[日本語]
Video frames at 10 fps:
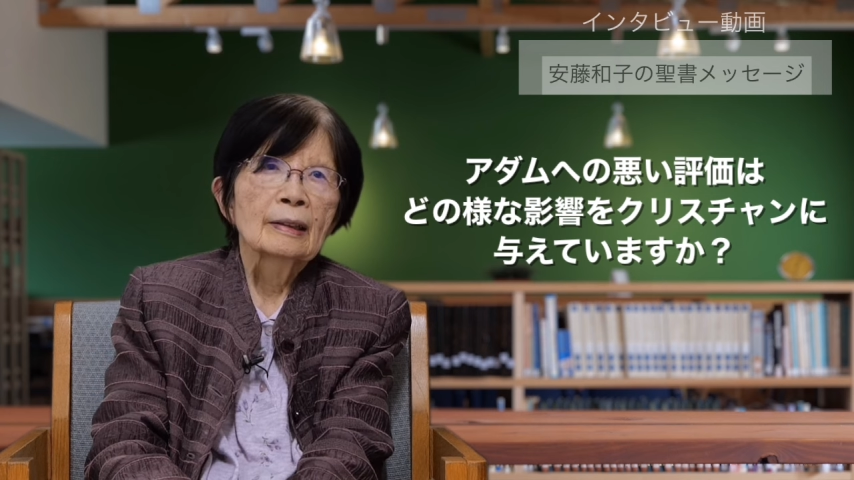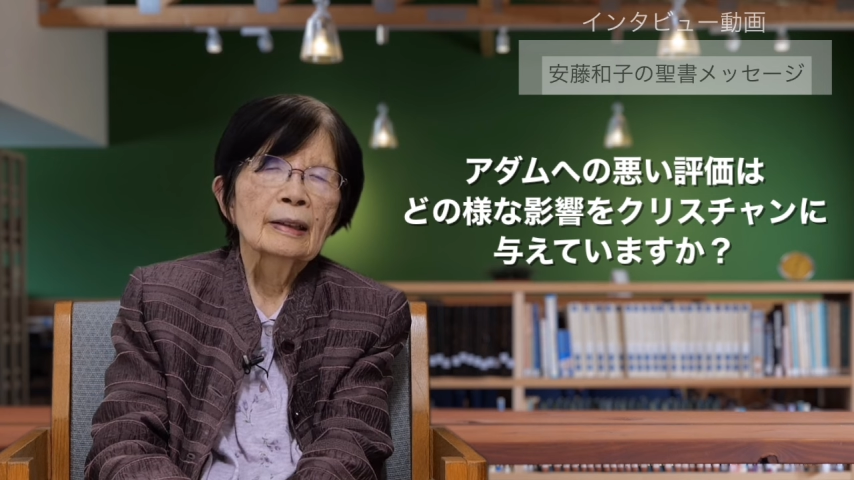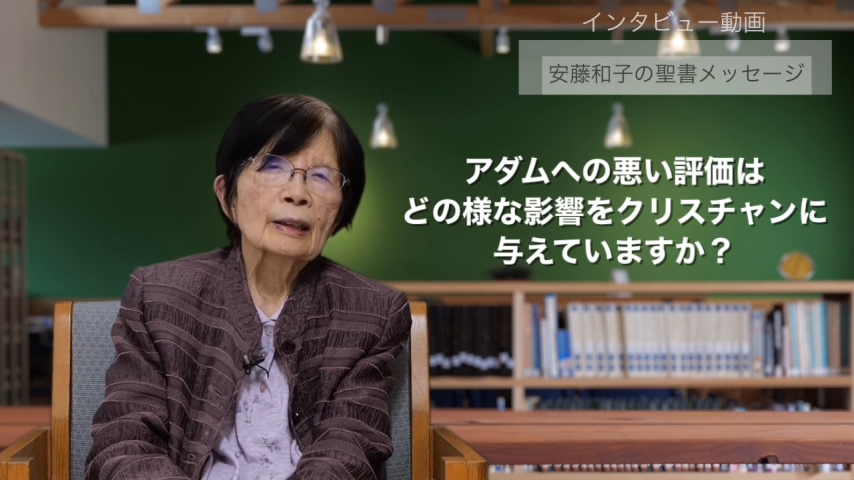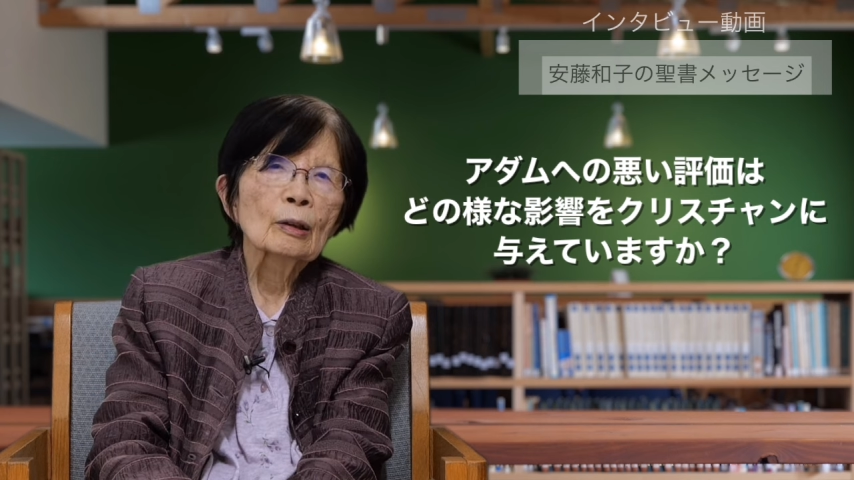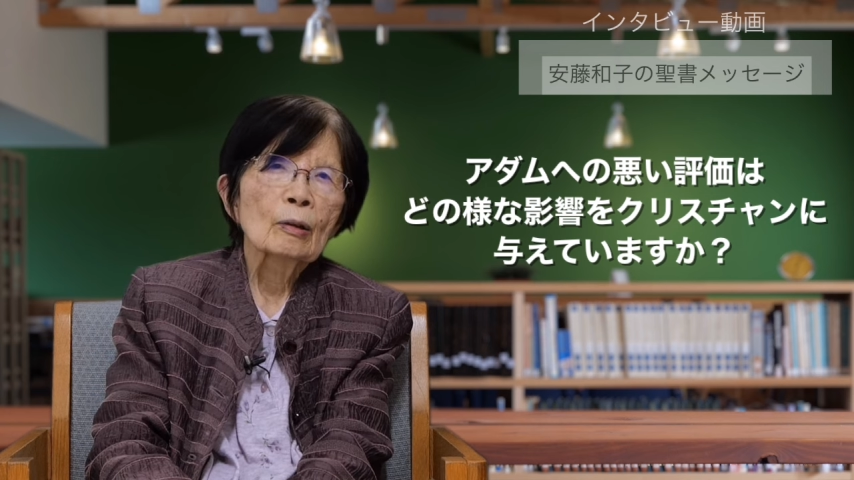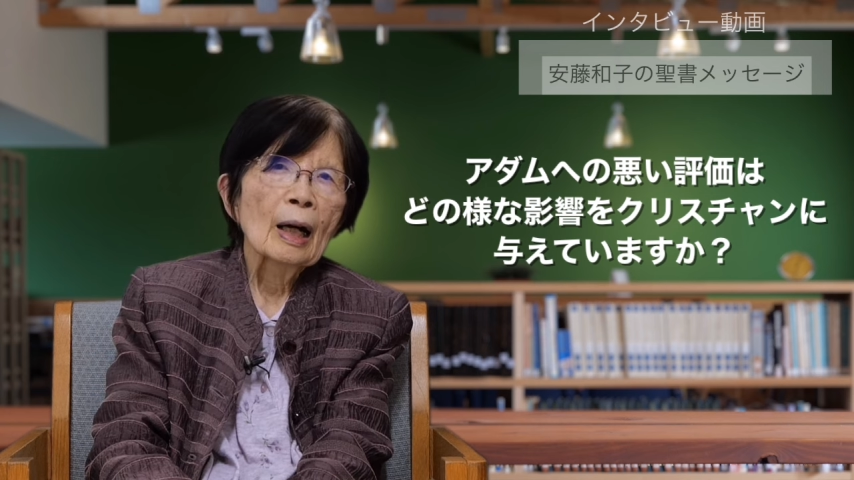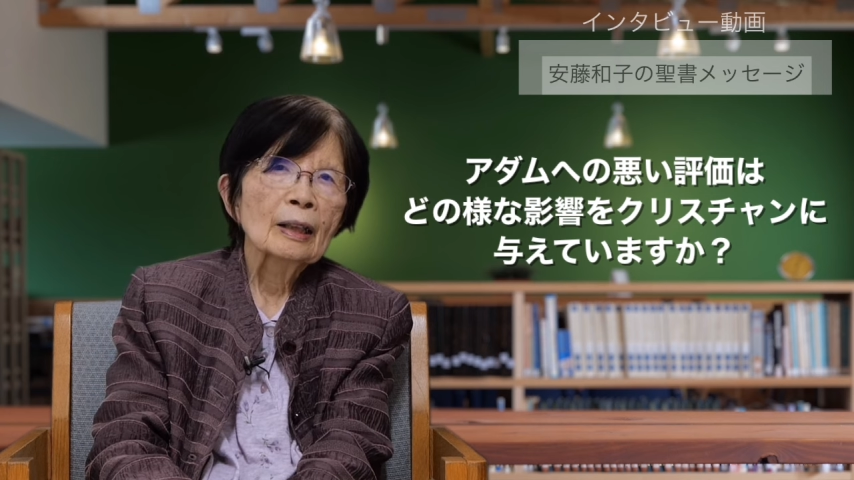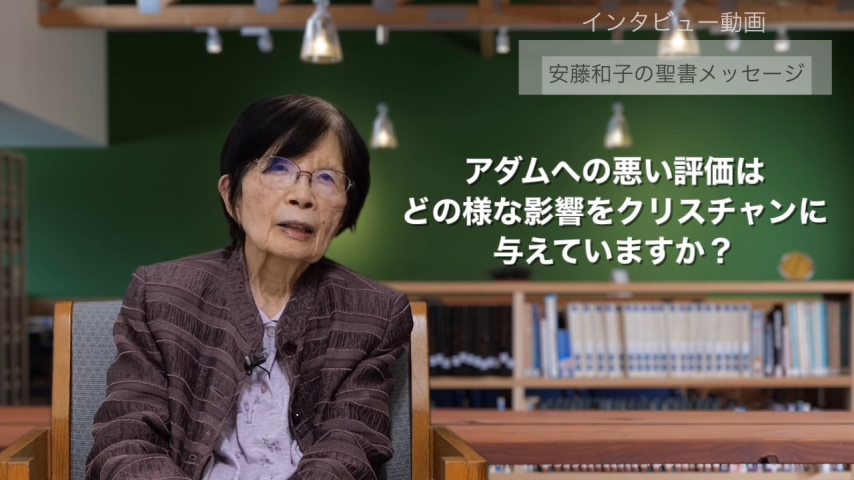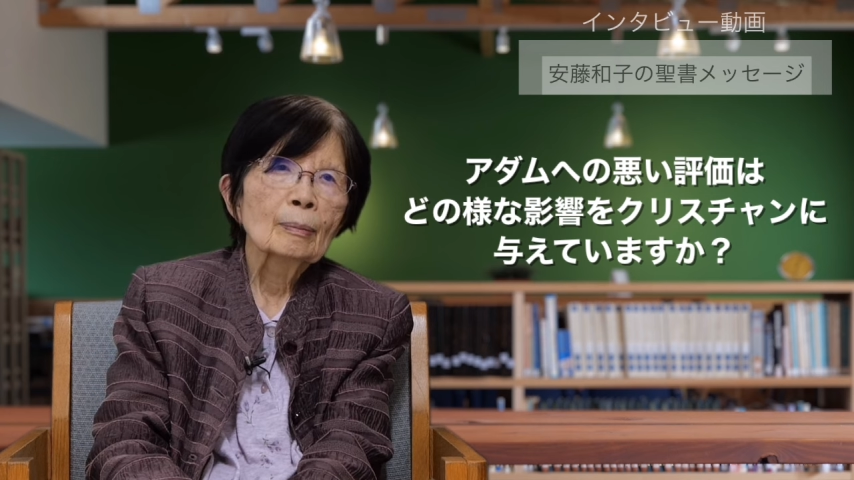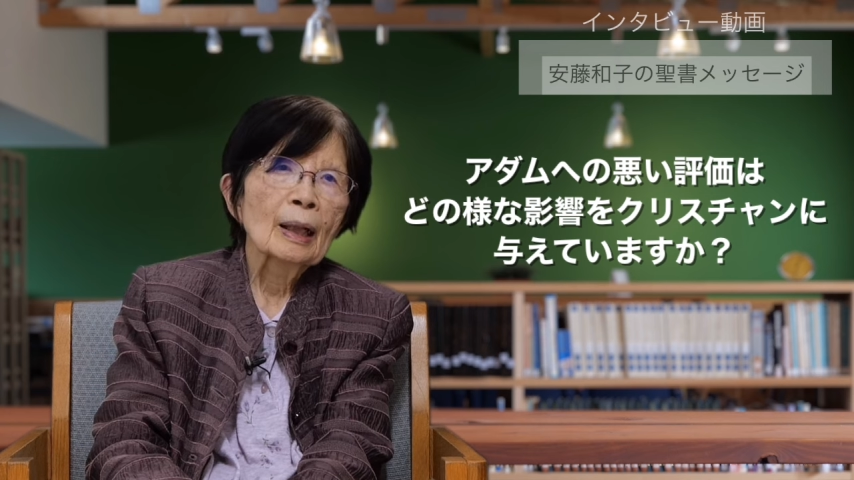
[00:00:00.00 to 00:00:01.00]
でその
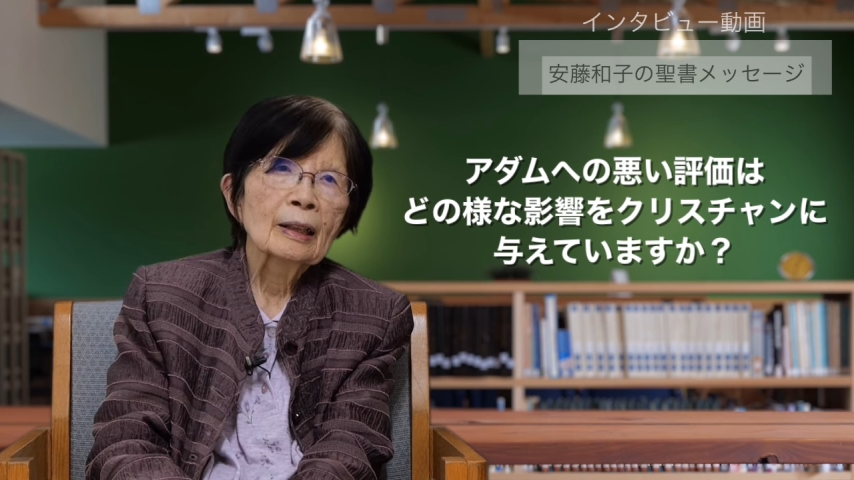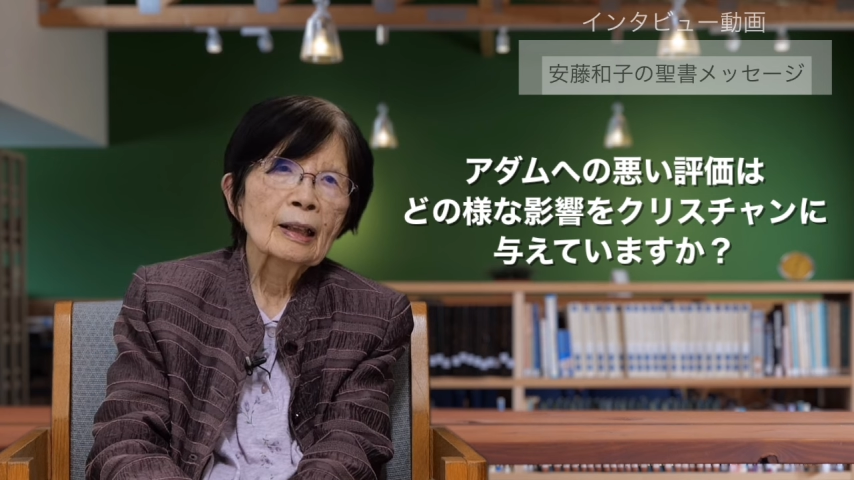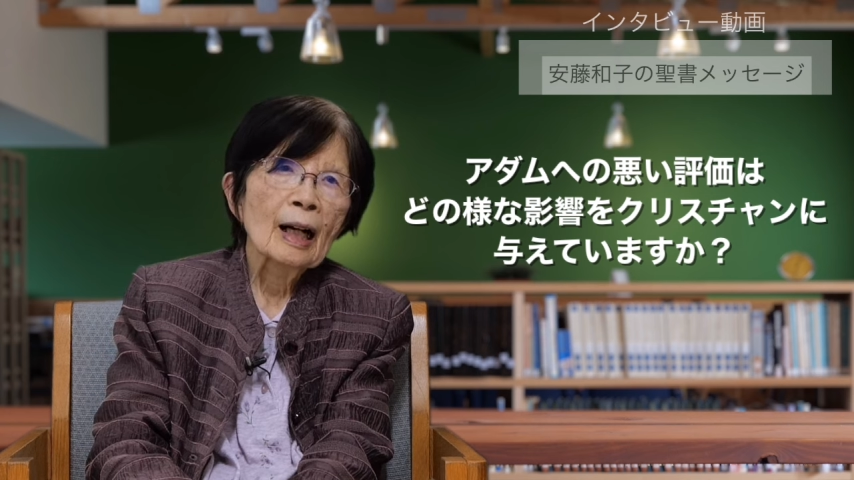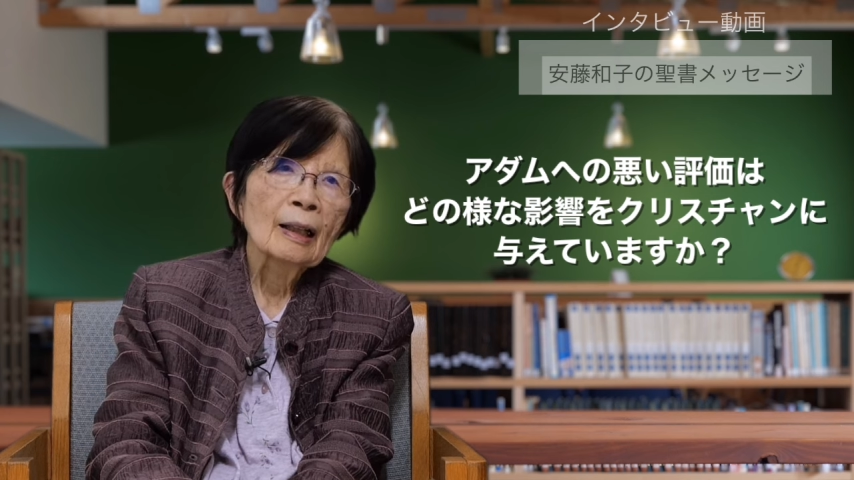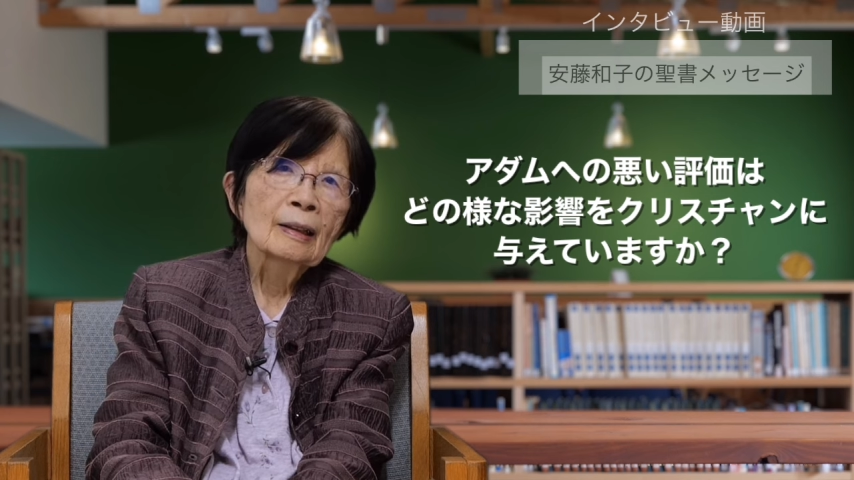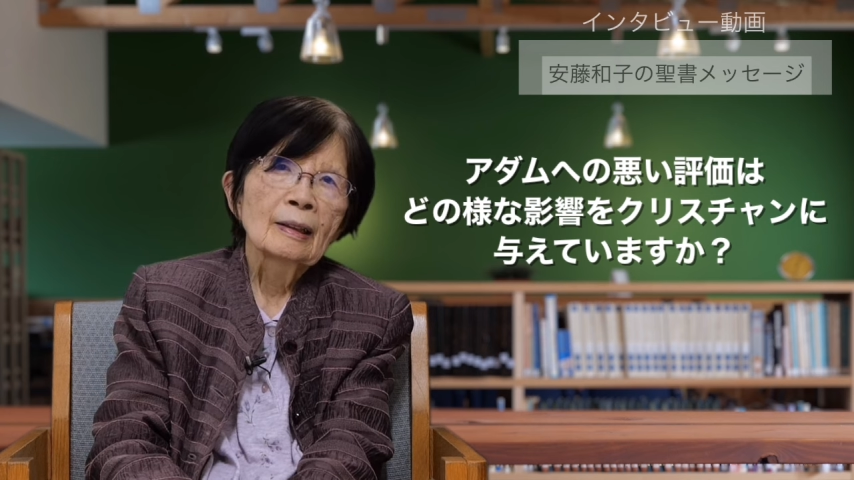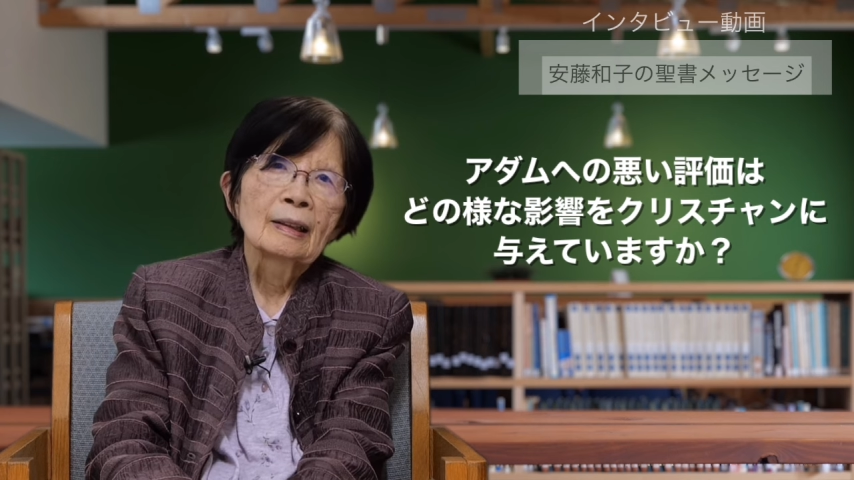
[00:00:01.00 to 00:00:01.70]
始まりが